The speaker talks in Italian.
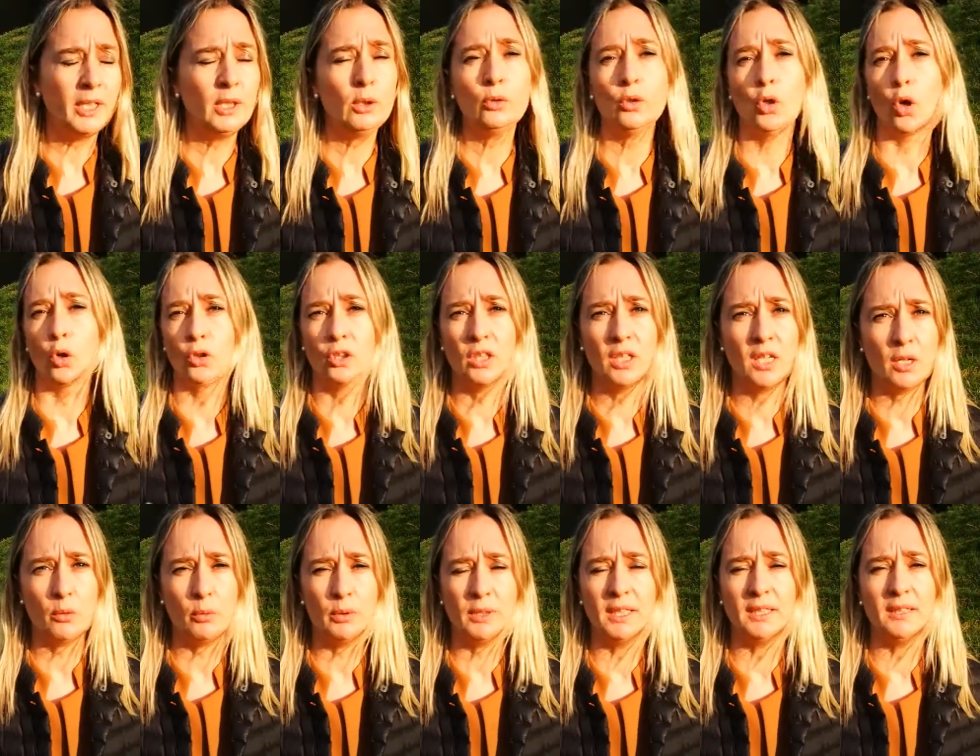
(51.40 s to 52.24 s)
in
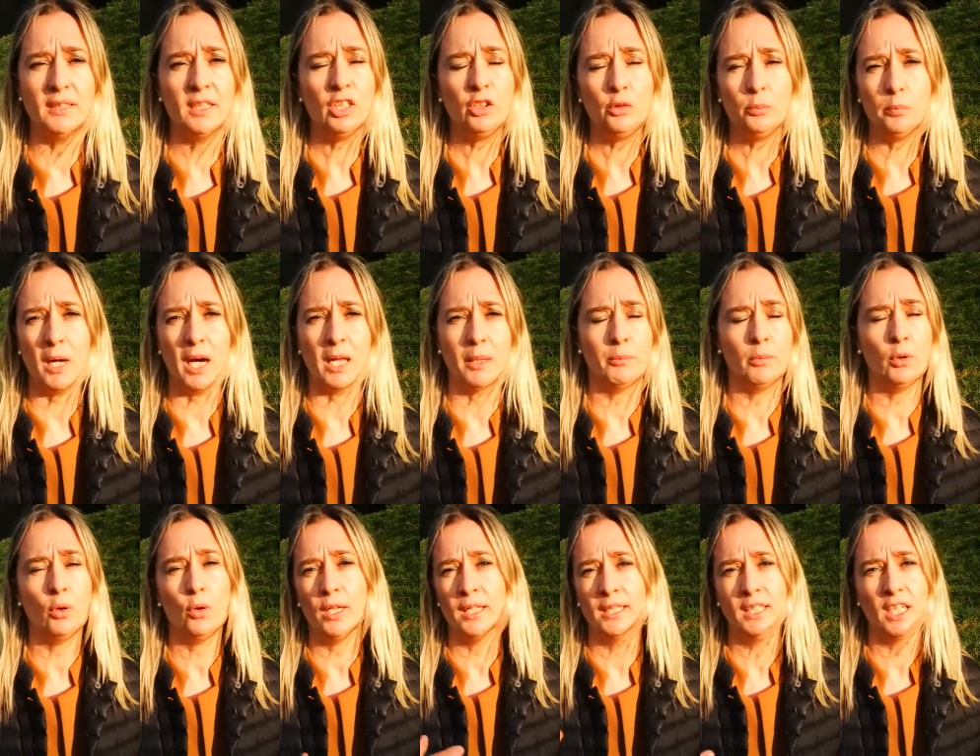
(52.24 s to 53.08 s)
un'ottica quindi di
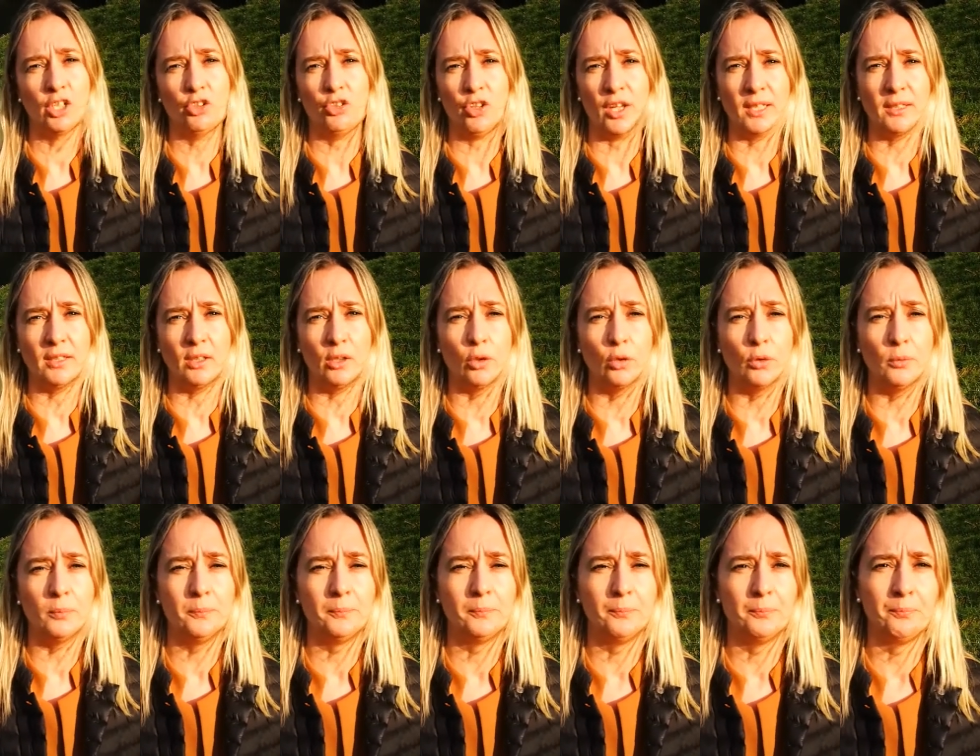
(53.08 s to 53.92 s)
risparmio
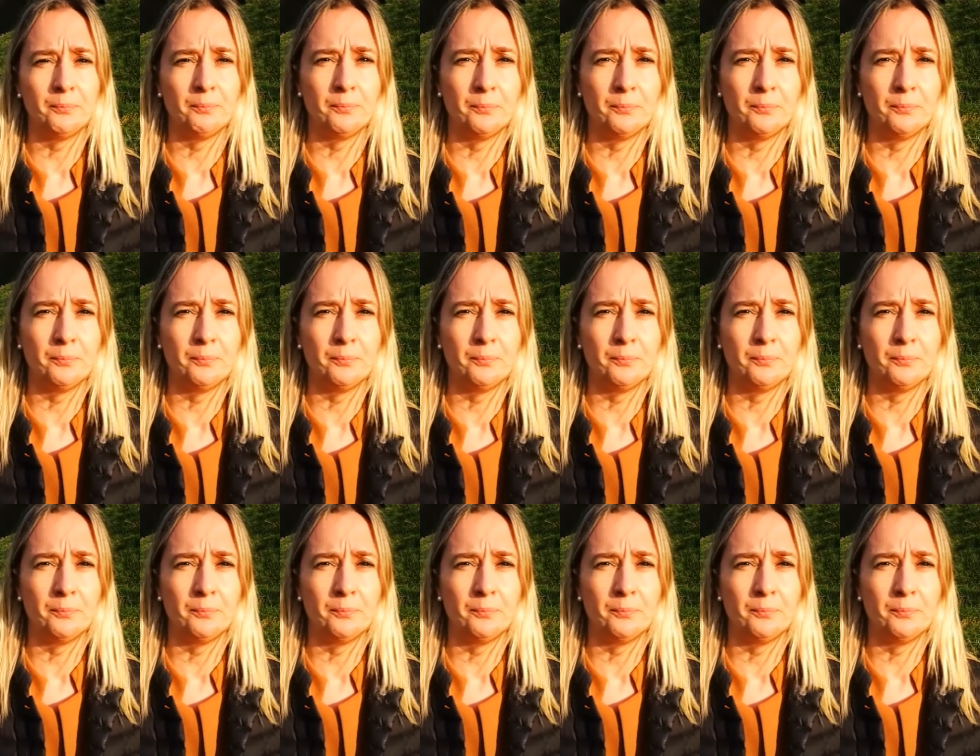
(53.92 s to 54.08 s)
energetico.